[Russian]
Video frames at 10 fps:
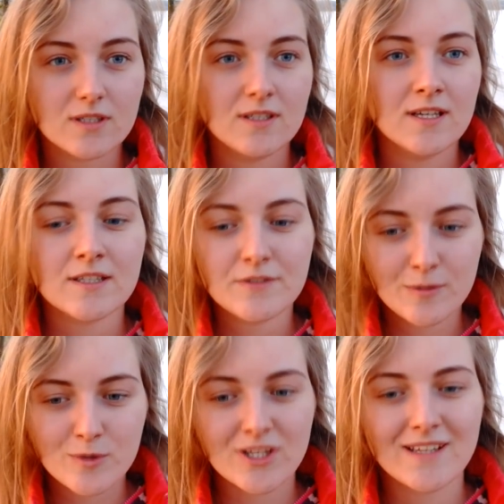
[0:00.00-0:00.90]
И это все
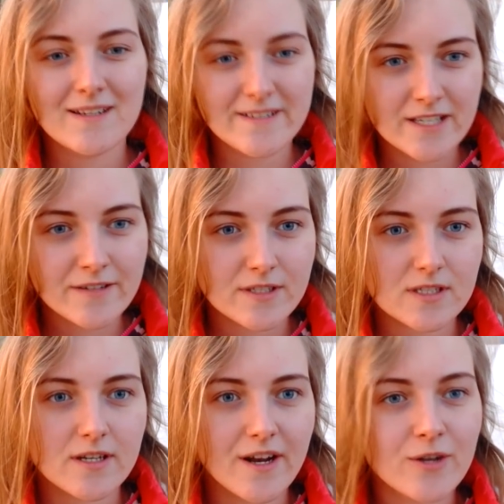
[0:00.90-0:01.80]
можно анализировать
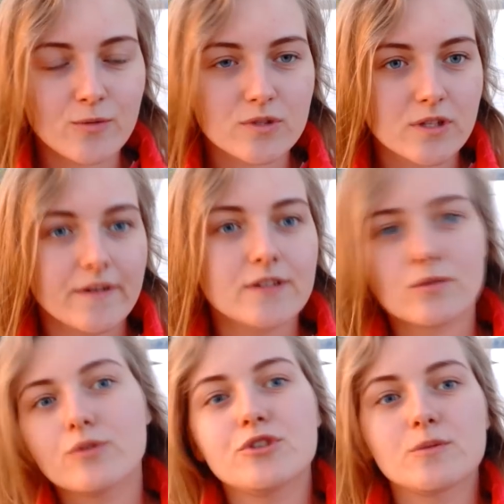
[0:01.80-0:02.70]
и реально узнавать
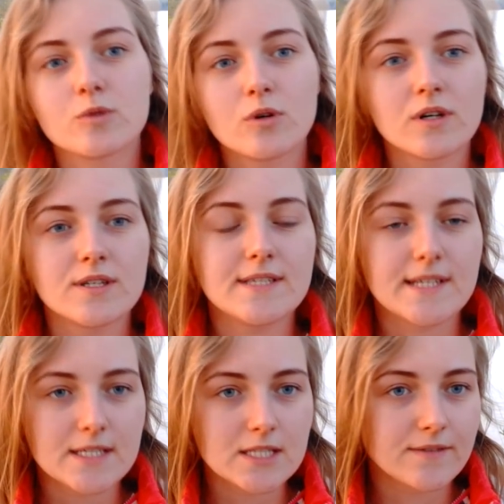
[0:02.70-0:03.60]
очень много
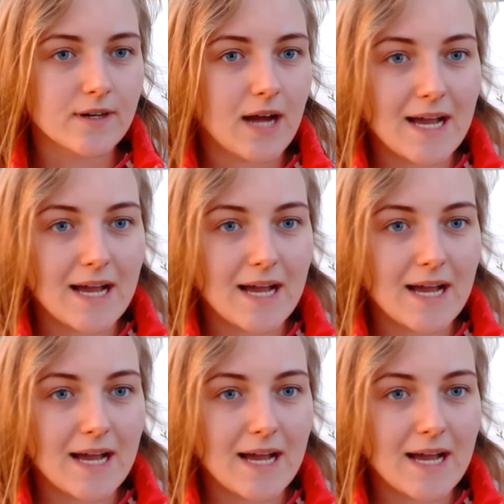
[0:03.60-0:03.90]
интересного